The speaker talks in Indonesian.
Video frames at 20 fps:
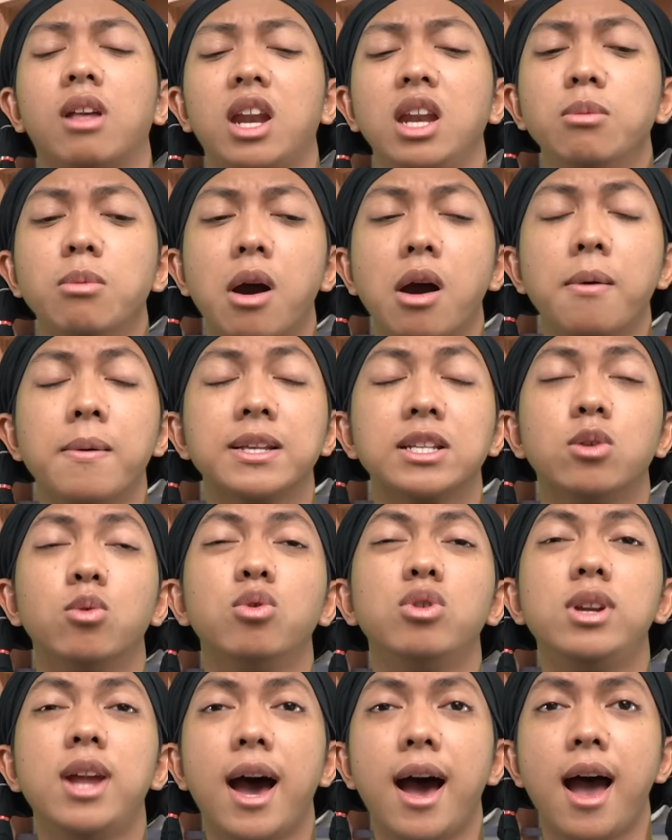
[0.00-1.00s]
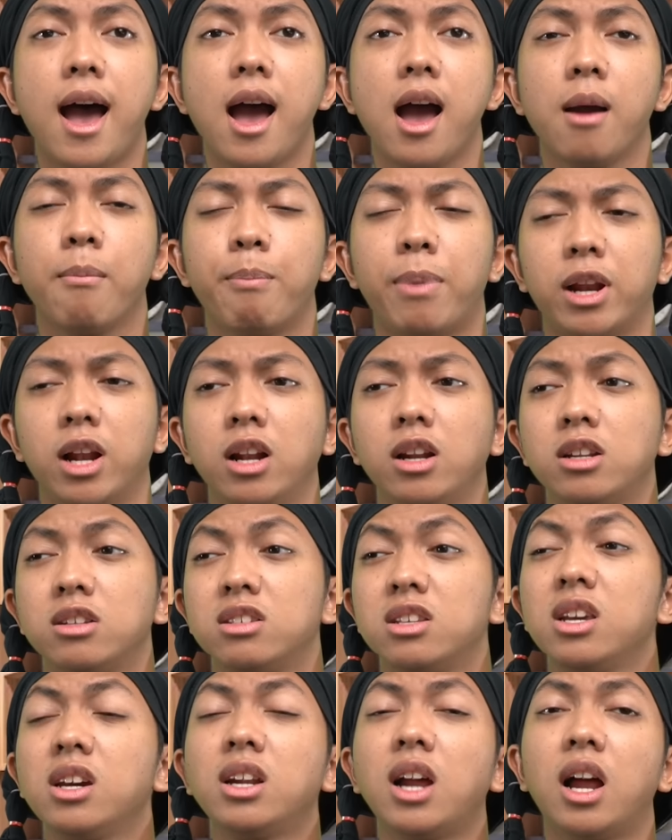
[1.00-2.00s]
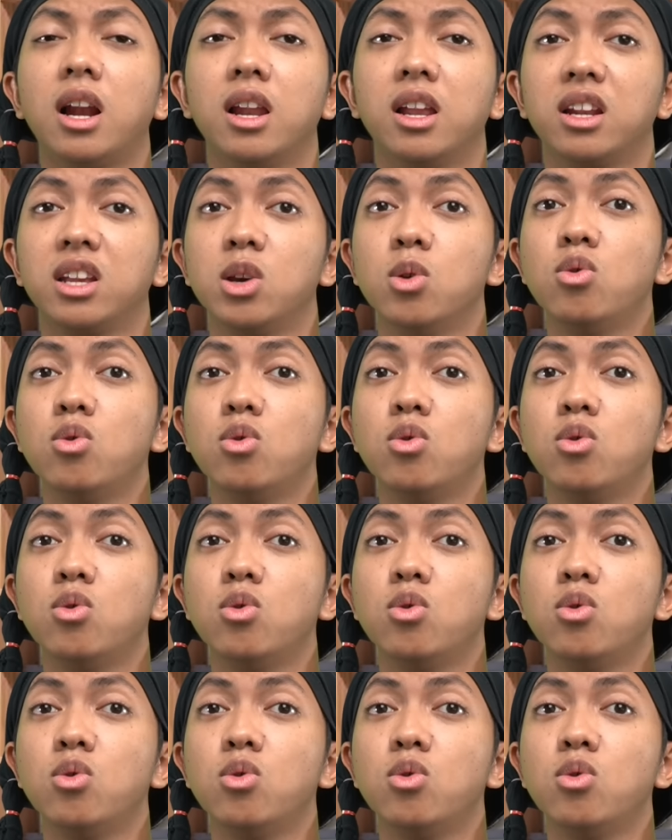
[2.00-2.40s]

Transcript: Tadi mama masak udang, padahal Rizky kan alergi